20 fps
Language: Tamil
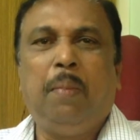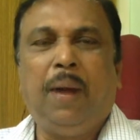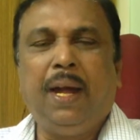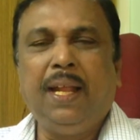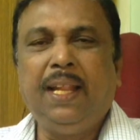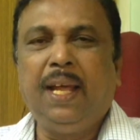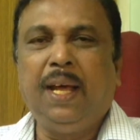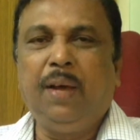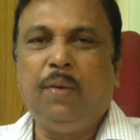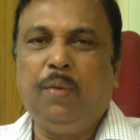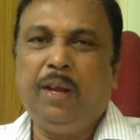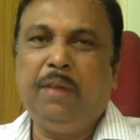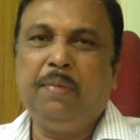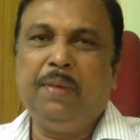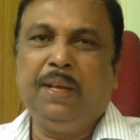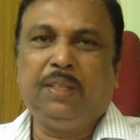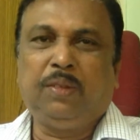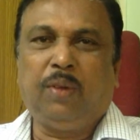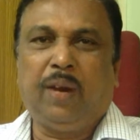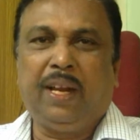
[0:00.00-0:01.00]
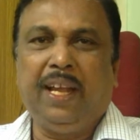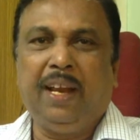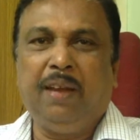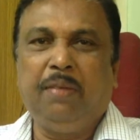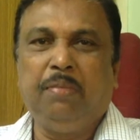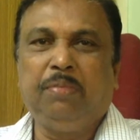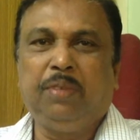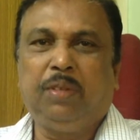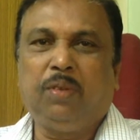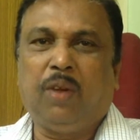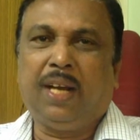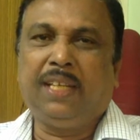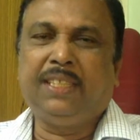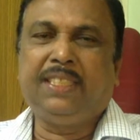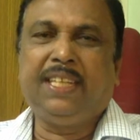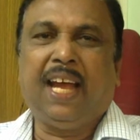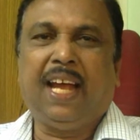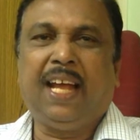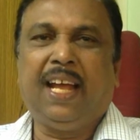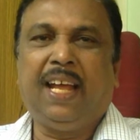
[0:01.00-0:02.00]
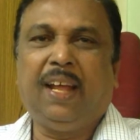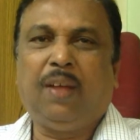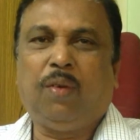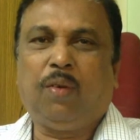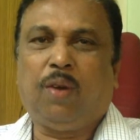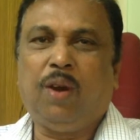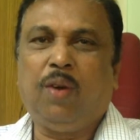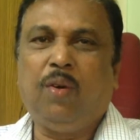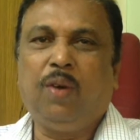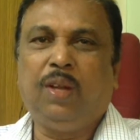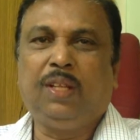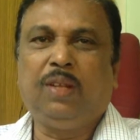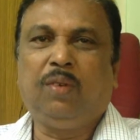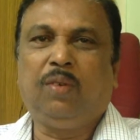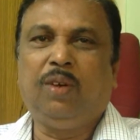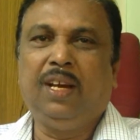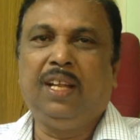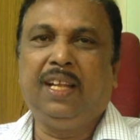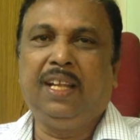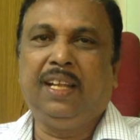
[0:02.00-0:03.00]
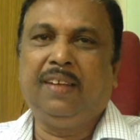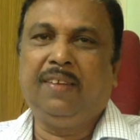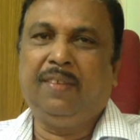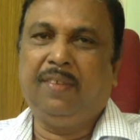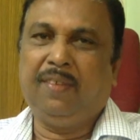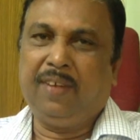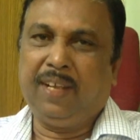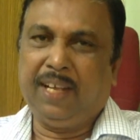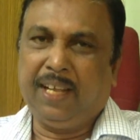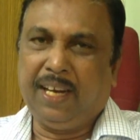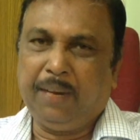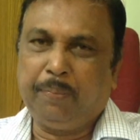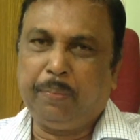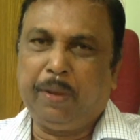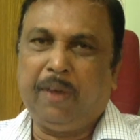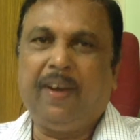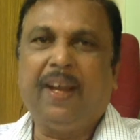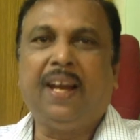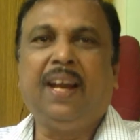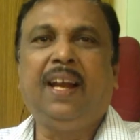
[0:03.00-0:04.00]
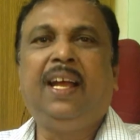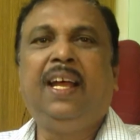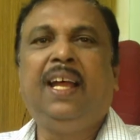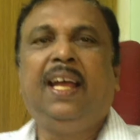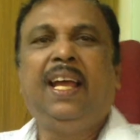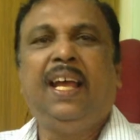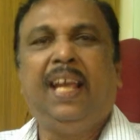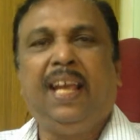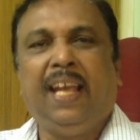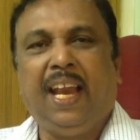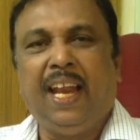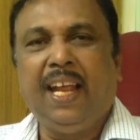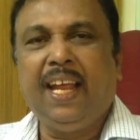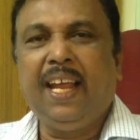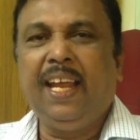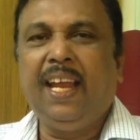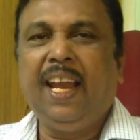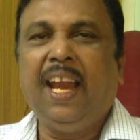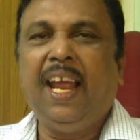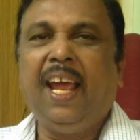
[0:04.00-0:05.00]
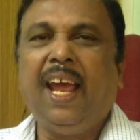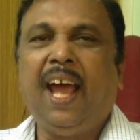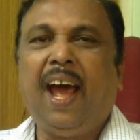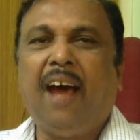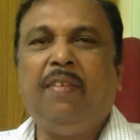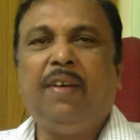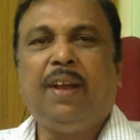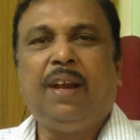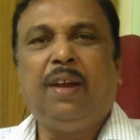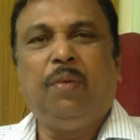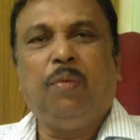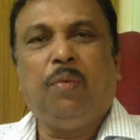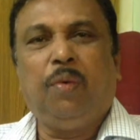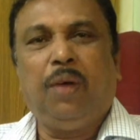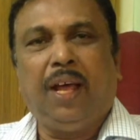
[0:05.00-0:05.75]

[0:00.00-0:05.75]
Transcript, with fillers: மனித உரிமை துறையிலும் தொடர்ச்சியாக குரல் கொடுத்து கொண்டு இருப்பவர் இலங்கையிலே அவர்